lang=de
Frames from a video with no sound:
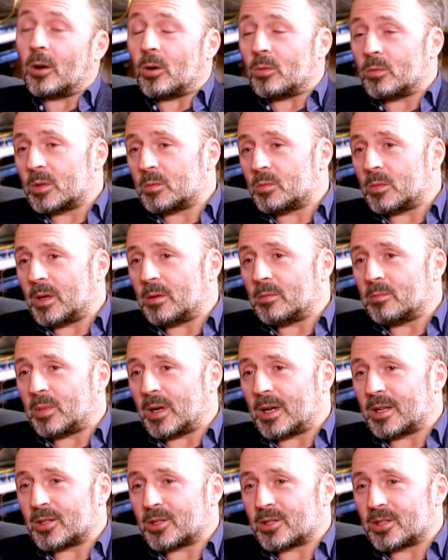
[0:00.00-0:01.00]
Genau, mit meinem
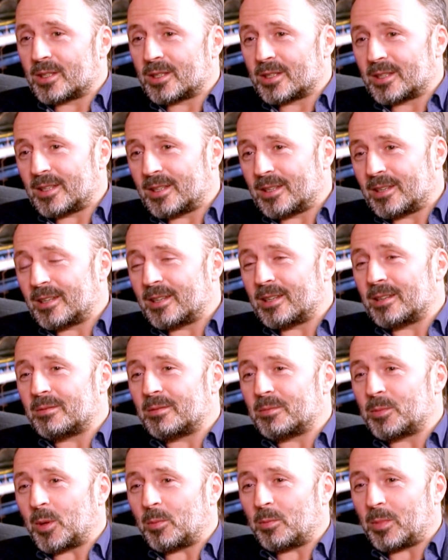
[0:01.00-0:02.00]
badischen,
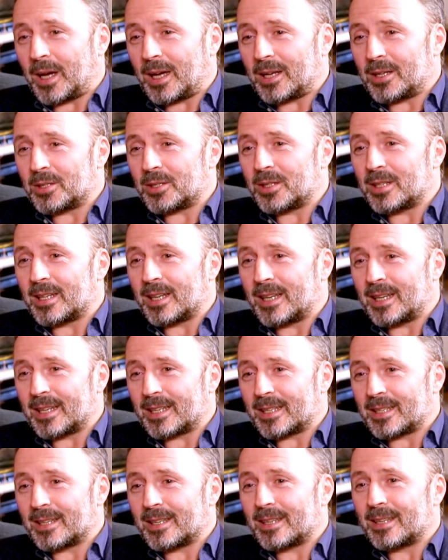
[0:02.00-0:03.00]
mit meinem badischen
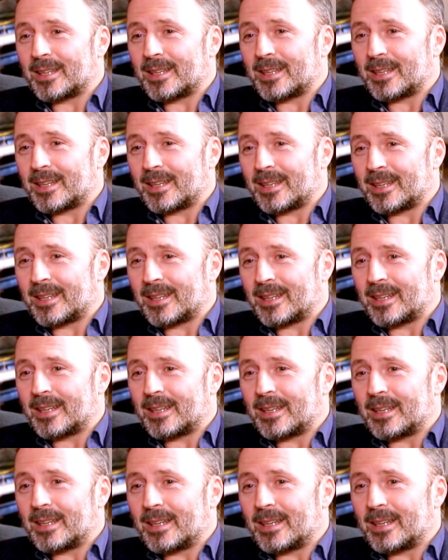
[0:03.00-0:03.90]
Dialekt. Ich muss fast immer lachen, wenn